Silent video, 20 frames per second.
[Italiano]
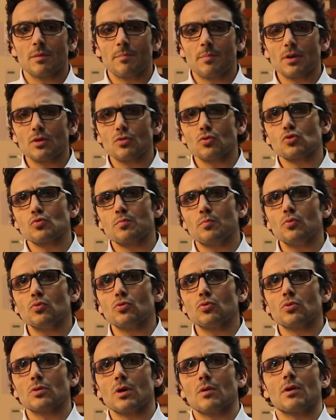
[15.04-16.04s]
e prendo
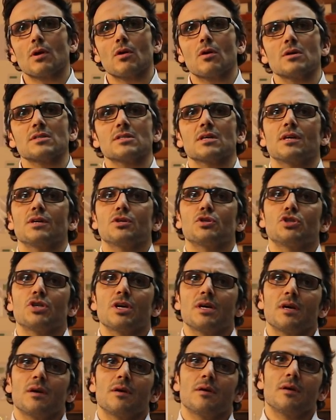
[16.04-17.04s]
spunto da una cosa che ci
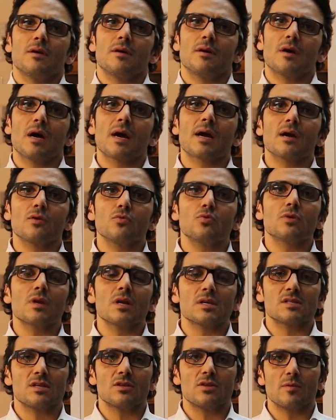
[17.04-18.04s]
è eh, accaduta
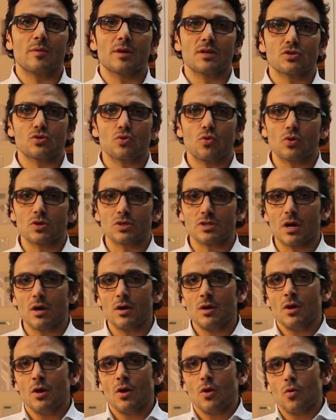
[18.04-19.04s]
la settimana scorsa.
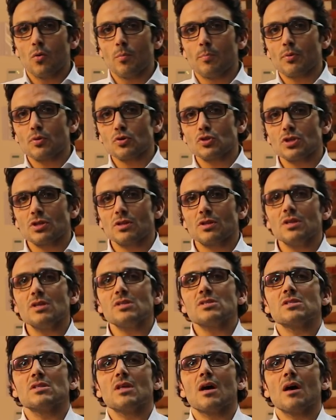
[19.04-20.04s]
Un
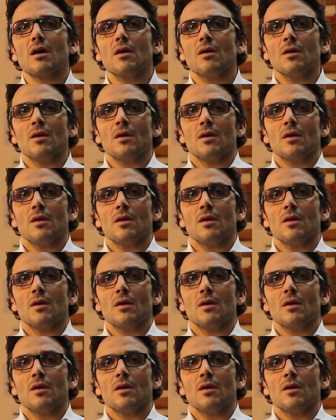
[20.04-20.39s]
progettista